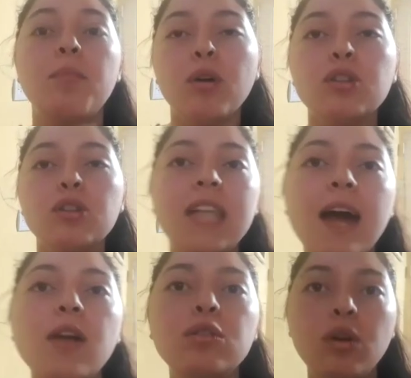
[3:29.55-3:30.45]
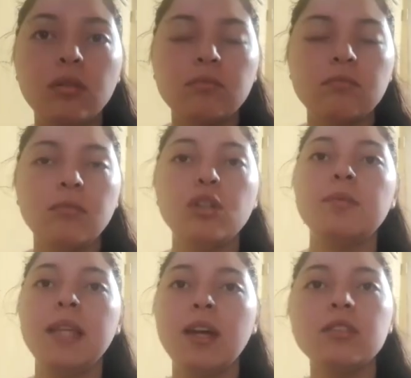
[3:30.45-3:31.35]
postear o no
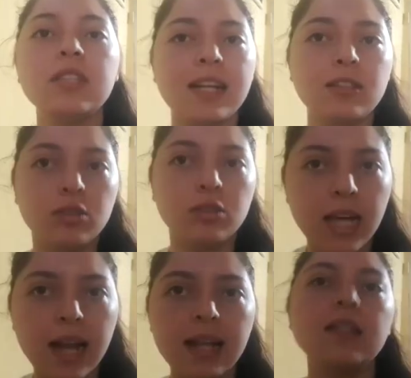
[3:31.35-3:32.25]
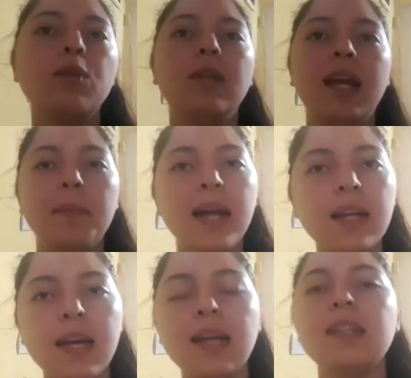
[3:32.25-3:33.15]
los videos en redes sociales según la
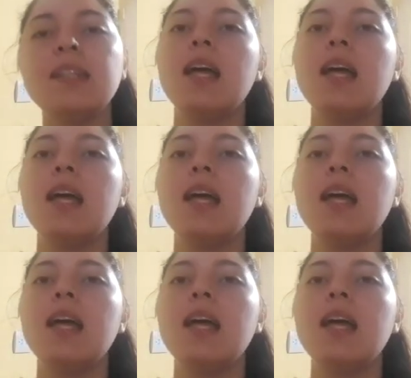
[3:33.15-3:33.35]
marca